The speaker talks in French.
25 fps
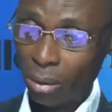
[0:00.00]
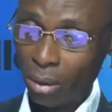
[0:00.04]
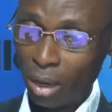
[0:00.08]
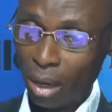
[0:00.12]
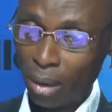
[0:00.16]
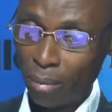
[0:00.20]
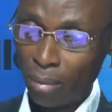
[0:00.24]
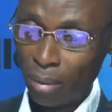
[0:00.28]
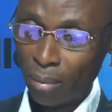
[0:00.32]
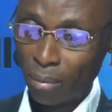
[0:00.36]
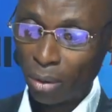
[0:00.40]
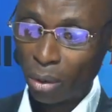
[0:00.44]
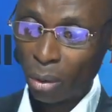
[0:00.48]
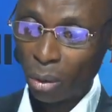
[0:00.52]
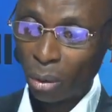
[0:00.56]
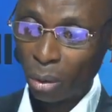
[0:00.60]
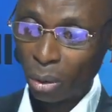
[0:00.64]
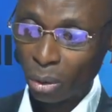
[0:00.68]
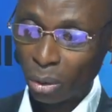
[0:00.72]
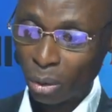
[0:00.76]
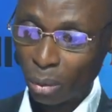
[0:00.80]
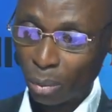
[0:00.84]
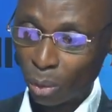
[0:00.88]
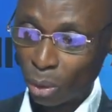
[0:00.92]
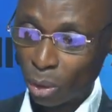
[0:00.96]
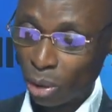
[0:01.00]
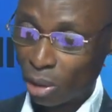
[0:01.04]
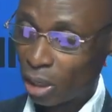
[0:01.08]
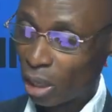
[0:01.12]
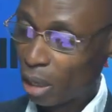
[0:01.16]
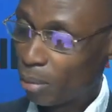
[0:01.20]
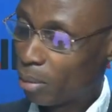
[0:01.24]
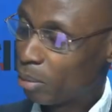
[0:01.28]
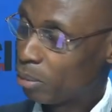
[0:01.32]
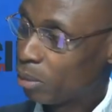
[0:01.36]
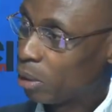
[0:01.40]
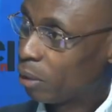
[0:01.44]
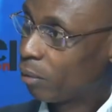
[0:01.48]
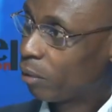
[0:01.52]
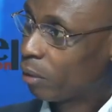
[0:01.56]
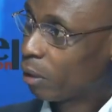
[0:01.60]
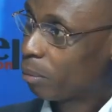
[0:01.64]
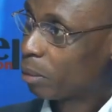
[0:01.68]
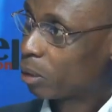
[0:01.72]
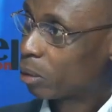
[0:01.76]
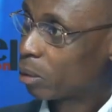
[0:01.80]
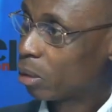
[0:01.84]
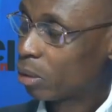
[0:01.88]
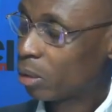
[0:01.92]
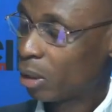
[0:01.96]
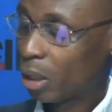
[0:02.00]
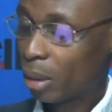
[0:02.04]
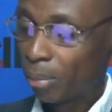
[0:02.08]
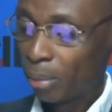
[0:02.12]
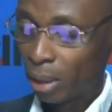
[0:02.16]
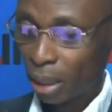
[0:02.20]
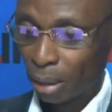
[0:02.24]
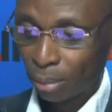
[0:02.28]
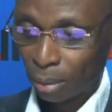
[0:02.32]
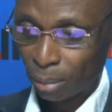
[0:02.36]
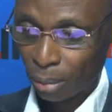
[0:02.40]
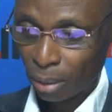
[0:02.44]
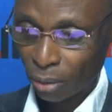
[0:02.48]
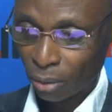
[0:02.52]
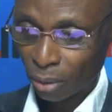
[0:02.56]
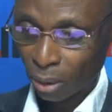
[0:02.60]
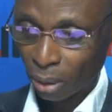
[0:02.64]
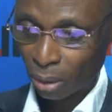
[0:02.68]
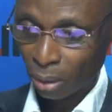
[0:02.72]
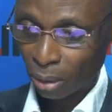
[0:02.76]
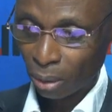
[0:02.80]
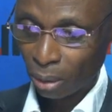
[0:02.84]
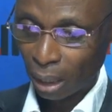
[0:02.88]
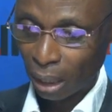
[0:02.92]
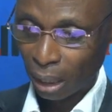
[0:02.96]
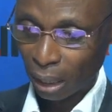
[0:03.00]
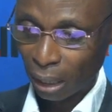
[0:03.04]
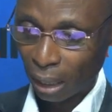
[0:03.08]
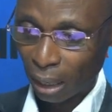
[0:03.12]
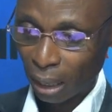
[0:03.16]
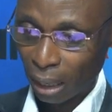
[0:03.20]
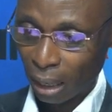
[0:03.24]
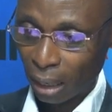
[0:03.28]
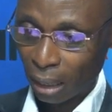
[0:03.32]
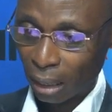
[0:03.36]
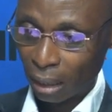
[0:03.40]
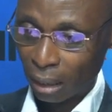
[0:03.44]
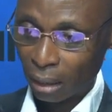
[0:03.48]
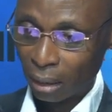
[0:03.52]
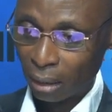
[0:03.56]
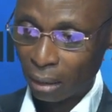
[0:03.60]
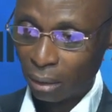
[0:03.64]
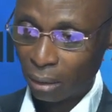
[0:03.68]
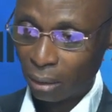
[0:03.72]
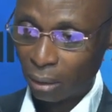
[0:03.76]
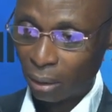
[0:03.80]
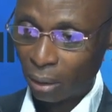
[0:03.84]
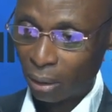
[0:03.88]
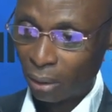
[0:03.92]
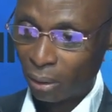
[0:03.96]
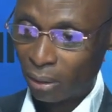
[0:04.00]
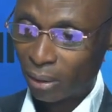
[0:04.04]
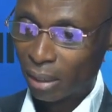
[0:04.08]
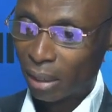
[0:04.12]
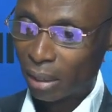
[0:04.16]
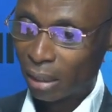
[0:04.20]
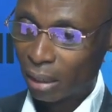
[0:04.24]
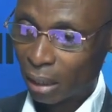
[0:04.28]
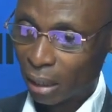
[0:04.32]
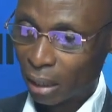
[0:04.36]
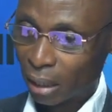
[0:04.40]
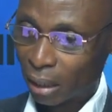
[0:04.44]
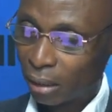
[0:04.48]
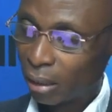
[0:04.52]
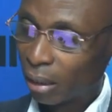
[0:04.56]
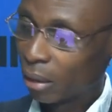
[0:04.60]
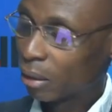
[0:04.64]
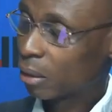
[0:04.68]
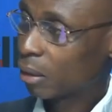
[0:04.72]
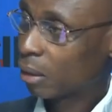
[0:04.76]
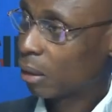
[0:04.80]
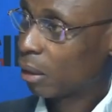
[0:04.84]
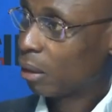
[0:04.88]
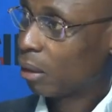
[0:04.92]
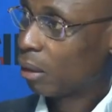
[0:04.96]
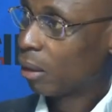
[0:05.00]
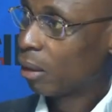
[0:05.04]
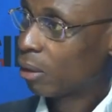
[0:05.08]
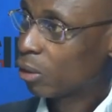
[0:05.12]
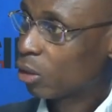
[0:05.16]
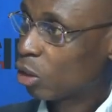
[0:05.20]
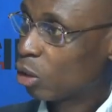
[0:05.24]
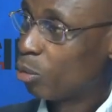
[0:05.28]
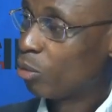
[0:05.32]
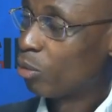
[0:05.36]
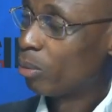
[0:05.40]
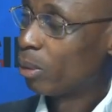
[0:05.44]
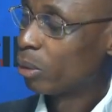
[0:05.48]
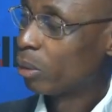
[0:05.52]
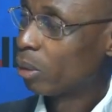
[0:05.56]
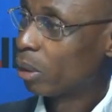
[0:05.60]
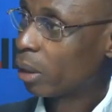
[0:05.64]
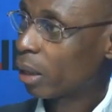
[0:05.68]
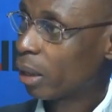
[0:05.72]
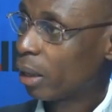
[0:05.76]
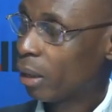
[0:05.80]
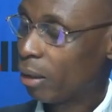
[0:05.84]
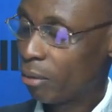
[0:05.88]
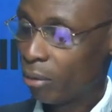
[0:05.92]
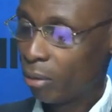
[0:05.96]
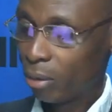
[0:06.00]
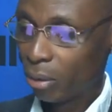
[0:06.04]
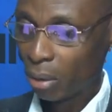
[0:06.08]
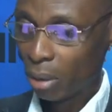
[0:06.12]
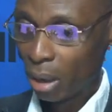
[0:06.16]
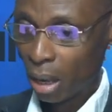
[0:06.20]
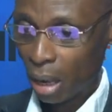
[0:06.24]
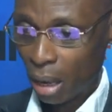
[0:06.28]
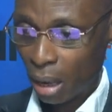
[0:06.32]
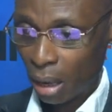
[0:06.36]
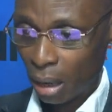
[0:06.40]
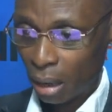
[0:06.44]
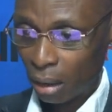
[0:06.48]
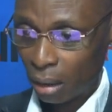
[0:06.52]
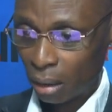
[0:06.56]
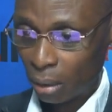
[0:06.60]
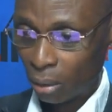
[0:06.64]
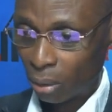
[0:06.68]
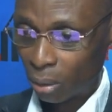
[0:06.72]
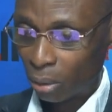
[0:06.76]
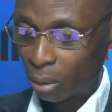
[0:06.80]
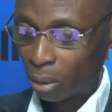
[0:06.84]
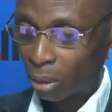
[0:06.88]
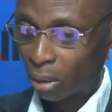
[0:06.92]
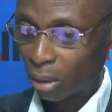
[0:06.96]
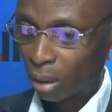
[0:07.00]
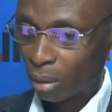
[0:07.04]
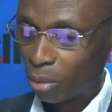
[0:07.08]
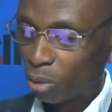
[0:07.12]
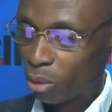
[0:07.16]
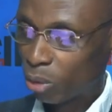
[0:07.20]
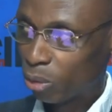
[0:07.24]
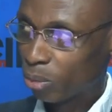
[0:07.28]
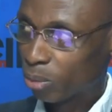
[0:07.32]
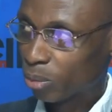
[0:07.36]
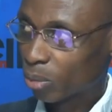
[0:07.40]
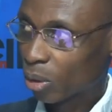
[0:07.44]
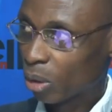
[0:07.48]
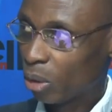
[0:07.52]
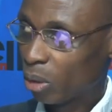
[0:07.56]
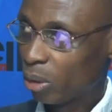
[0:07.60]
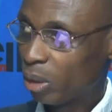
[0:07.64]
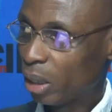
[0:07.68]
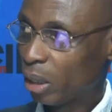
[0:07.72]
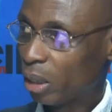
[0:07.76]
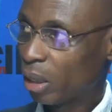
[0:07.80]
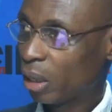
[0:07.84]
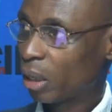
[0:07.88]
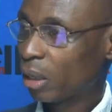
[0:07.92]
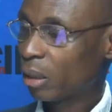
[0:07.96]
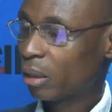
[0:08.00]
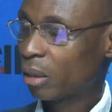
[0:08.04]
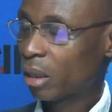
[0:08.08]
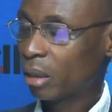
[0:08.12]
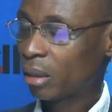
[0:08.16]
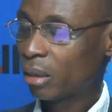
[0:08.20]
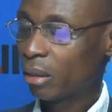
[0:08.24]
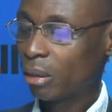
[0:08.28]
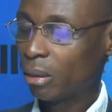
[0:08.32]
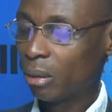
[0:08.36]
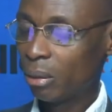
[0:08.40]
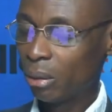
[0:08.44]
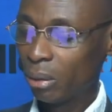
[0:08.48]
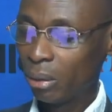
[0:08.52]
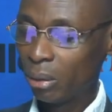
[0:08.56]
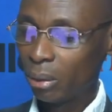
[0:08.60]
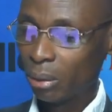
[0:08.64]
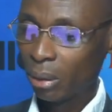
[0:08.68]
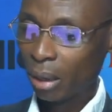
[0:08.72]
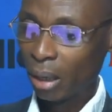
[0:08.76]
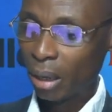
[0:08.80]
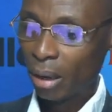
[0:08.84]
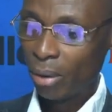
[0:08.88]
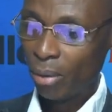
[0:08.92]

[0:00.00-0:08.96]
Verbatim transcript: les mêmes causes produisent les mêmes effets, parce que ce n'est pas la première fois que les, euh, un syndicat d'enseignants lance un mouvement de grève euh, au, Cameroun. Le dernier en date a